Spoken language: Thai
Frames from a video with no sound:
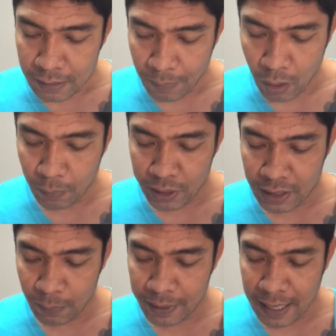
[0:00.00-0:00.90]
ปอนพอดี
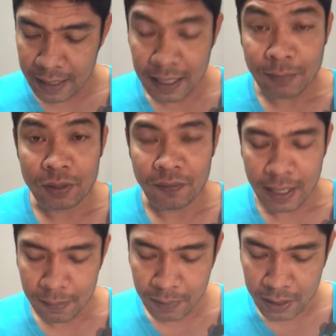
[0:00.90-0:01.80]
เท่าพิกัดนะครับส่วนฝ่าย
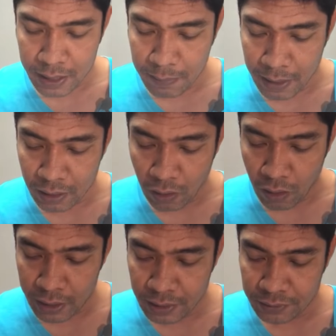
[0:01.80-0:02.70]
น้ำเงินนี่มา